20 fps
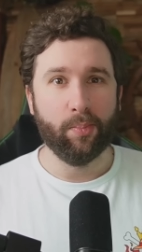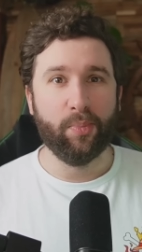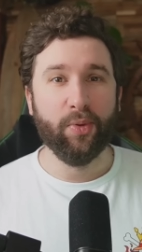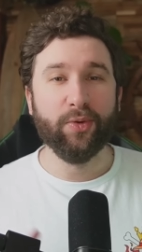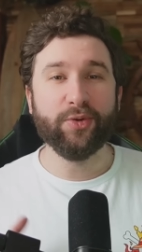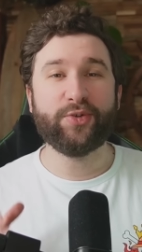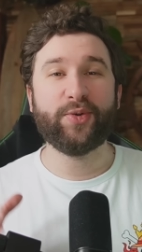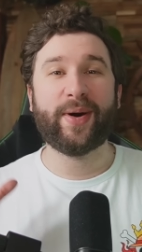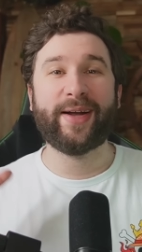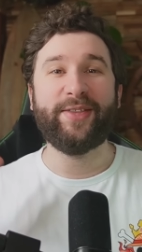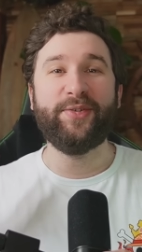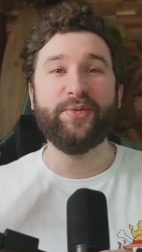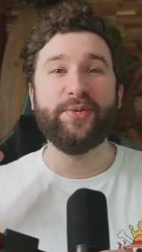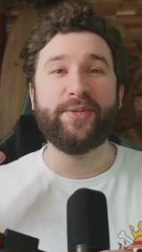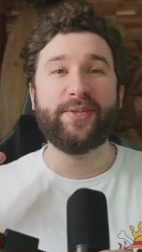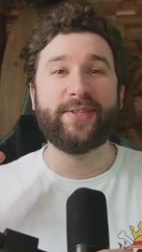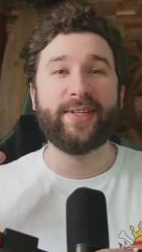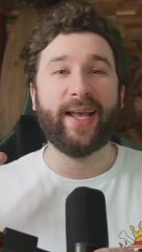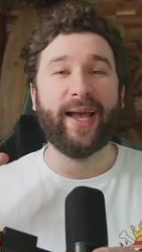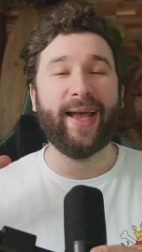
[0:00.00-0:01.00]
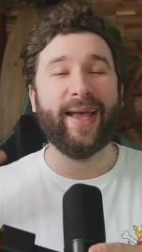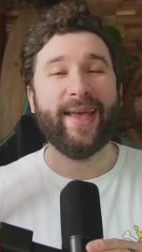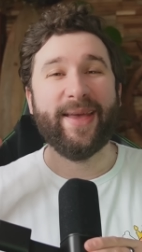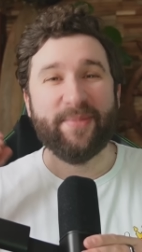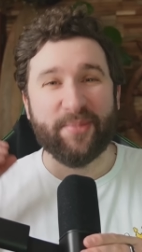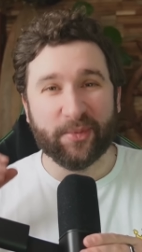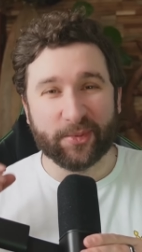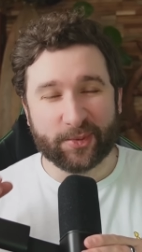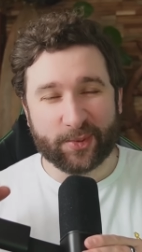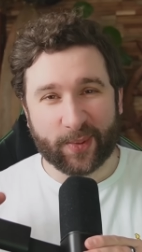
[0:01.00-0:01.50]
Bonjour à tous et
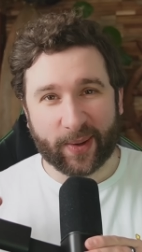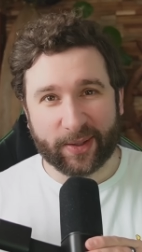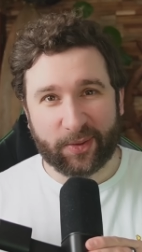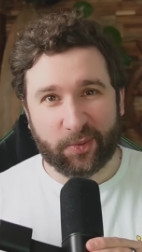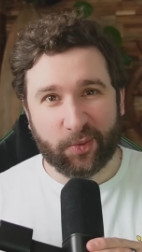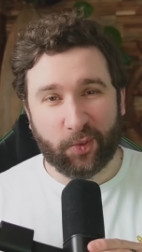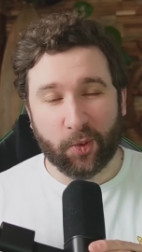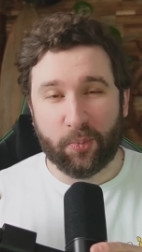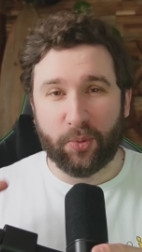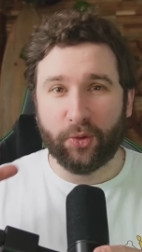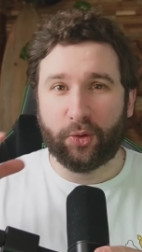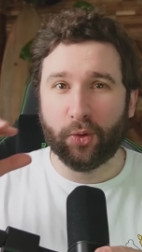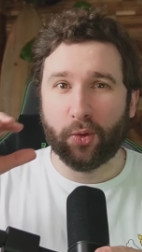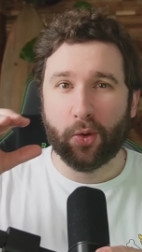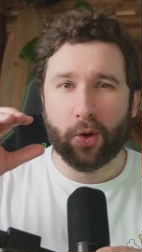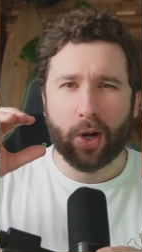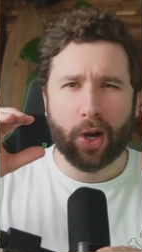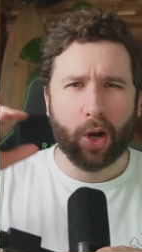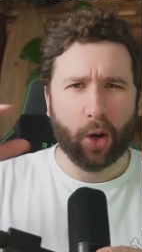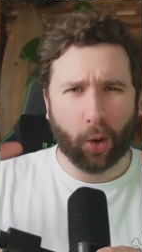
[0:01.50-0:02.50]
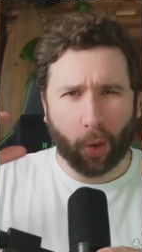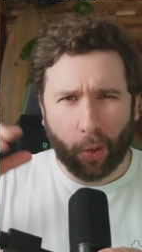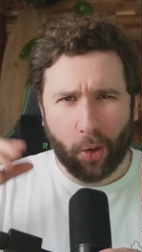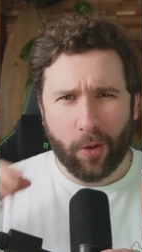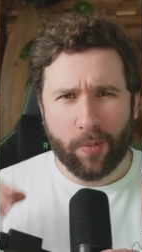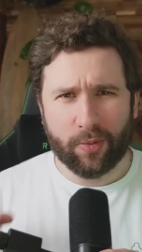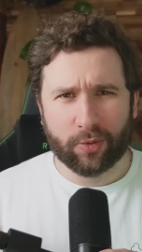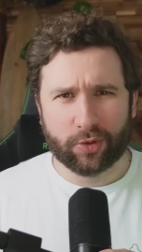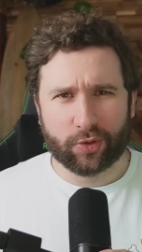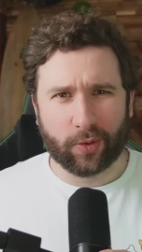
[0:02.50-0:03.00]
bonjour à toutes, ou plutôt
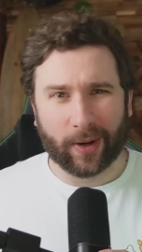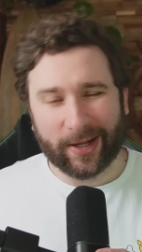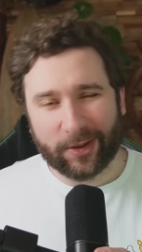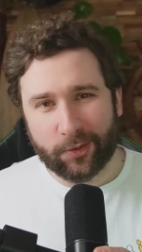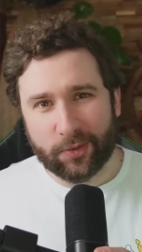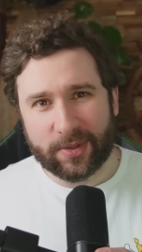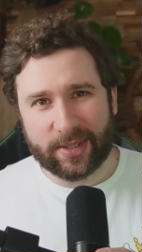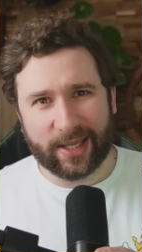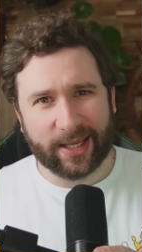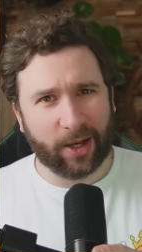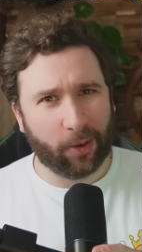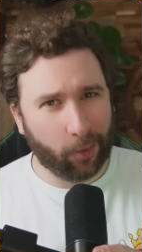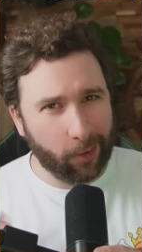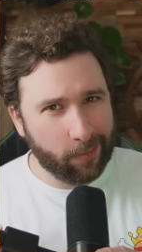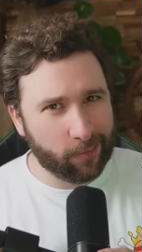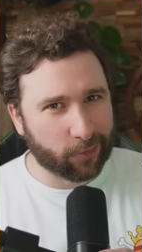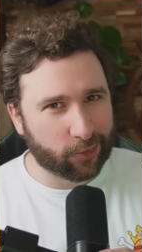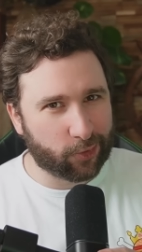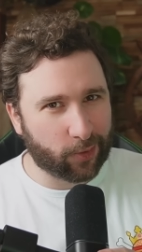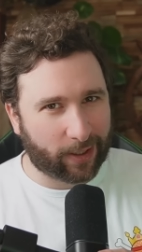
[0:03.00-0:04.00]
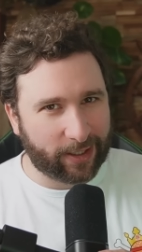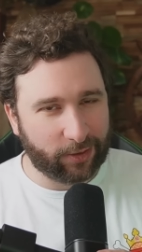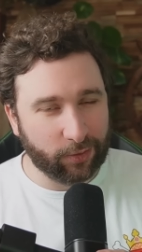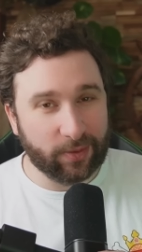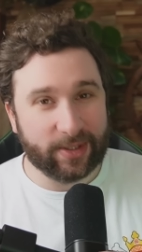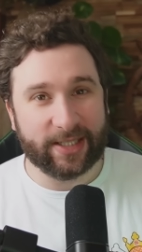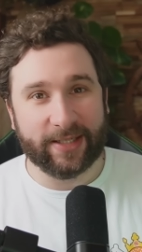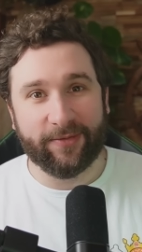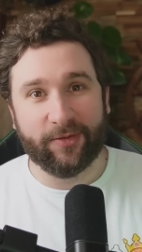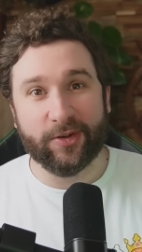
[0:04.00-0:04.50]
rebonjour à tous et rebonjour à
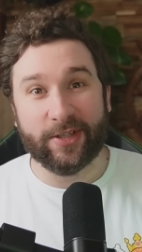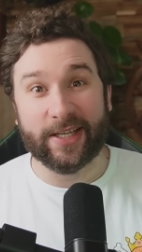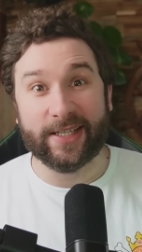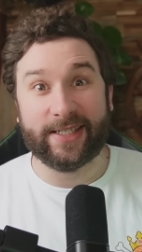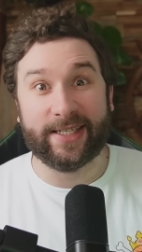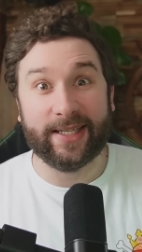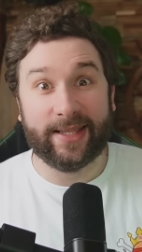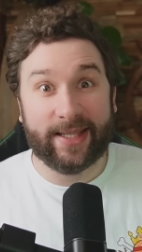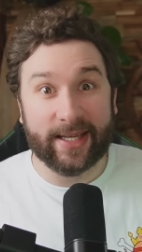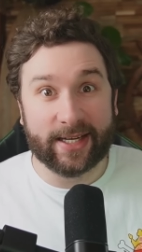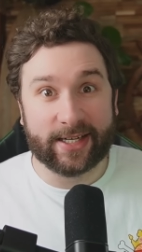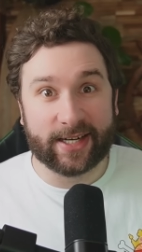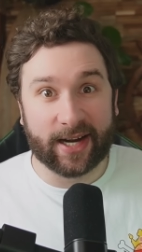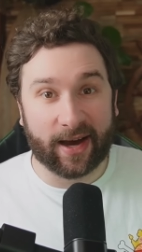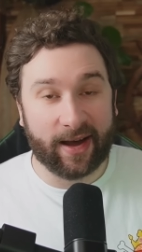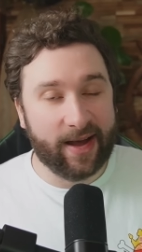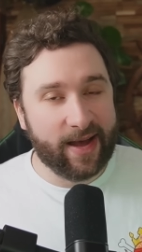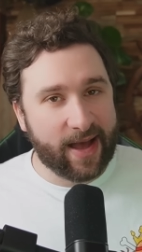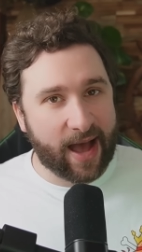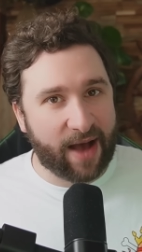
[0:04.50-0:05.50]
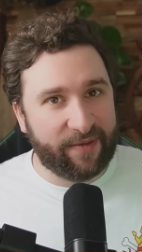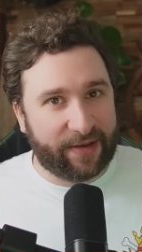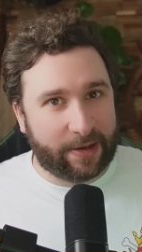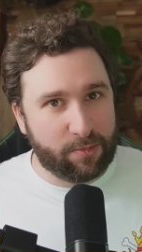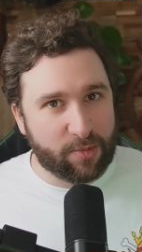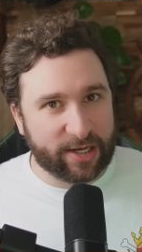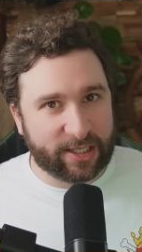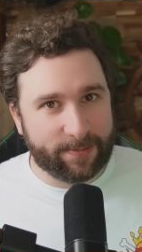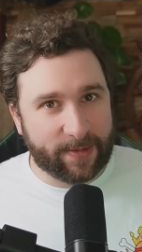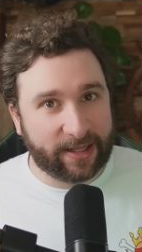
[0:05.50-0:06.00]
toutes si vous étiez déjà
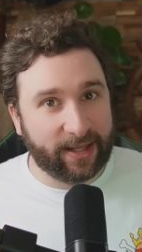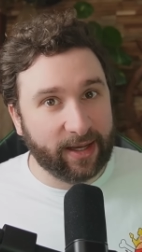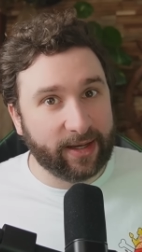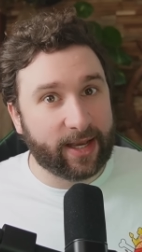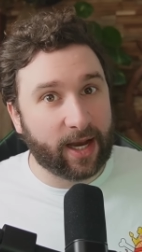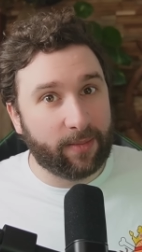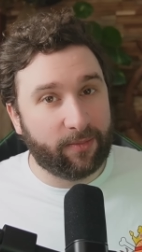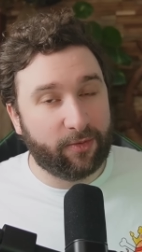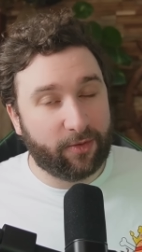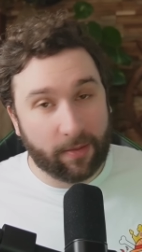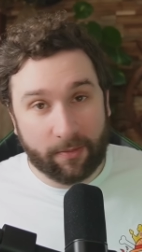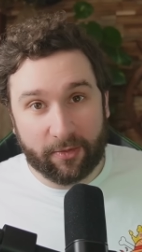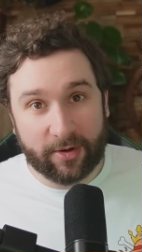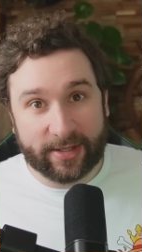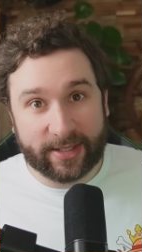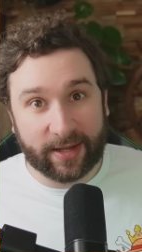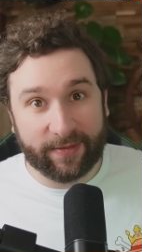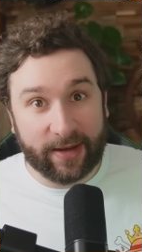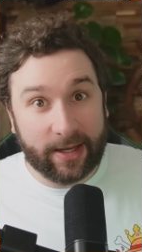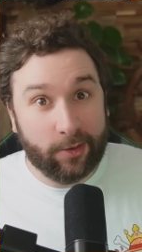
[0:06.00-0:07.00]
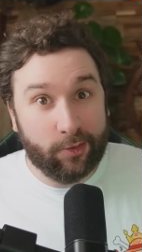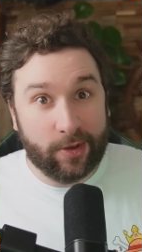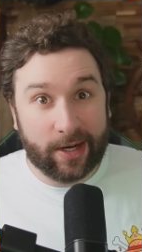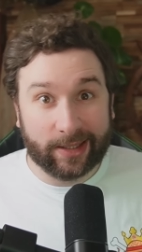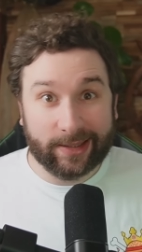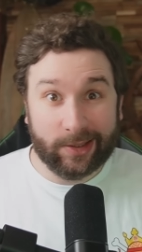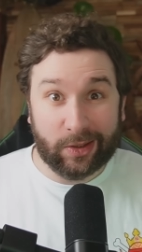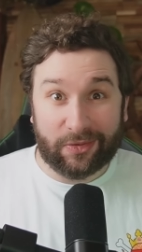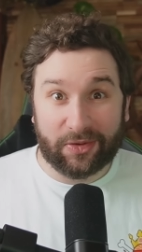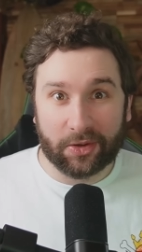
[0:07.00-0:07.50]
avec moi ce matin, car comme vous le savez, du
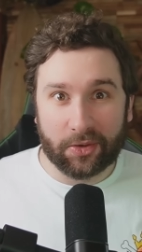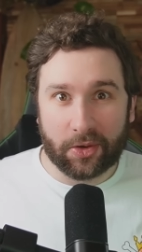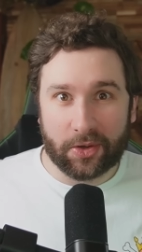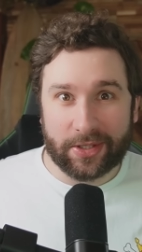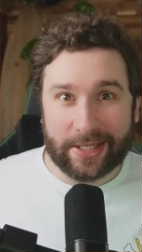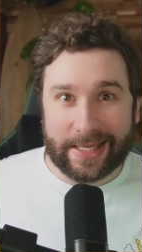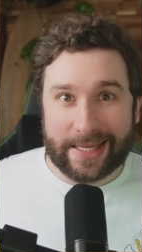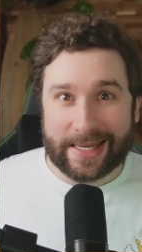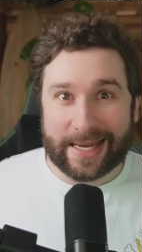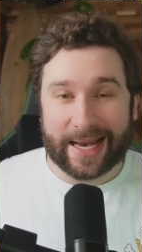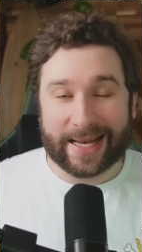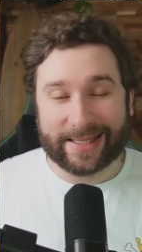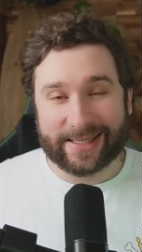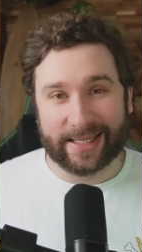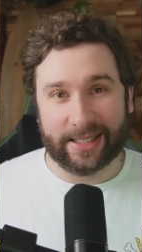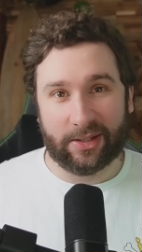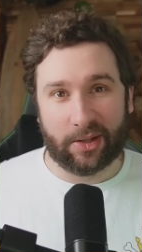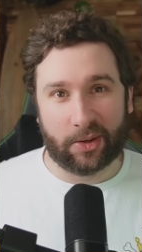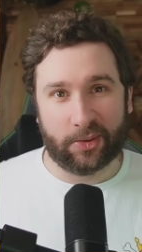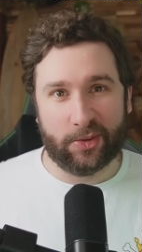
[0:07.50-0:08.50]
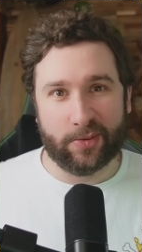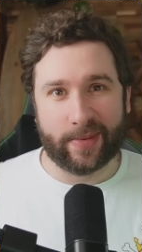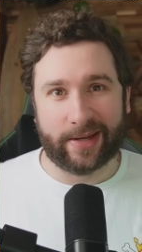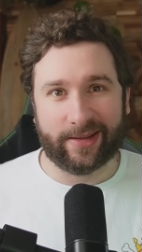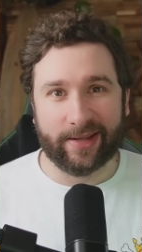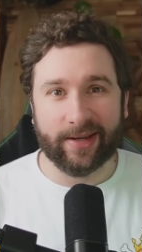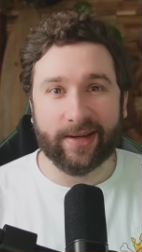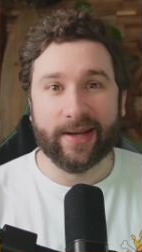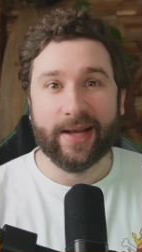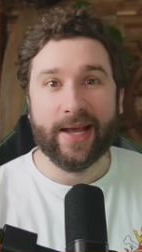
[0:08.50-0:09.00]
lundi au vendredi à 7h du
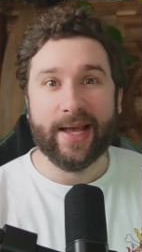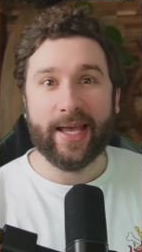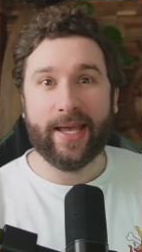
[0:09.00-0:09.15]
matin,